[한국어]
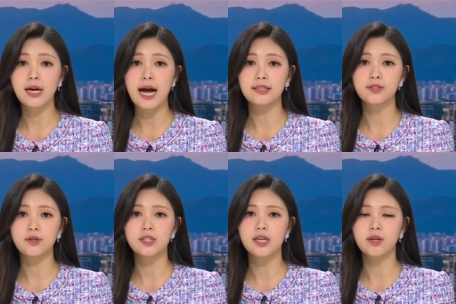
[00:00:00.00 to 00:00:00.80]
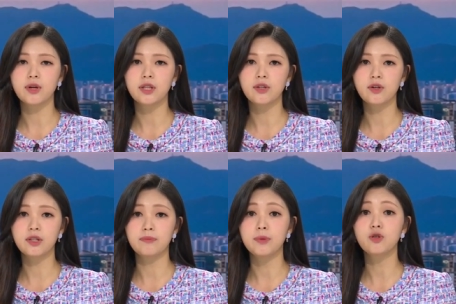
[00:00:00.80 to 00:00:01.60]
가능성이
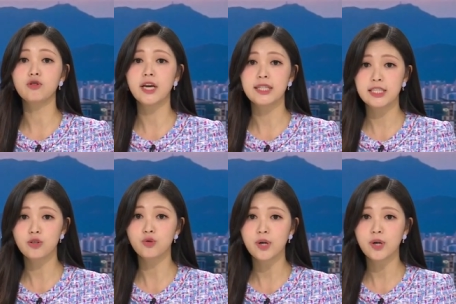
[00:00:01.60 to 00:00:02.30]
제기됐던 미국의 지구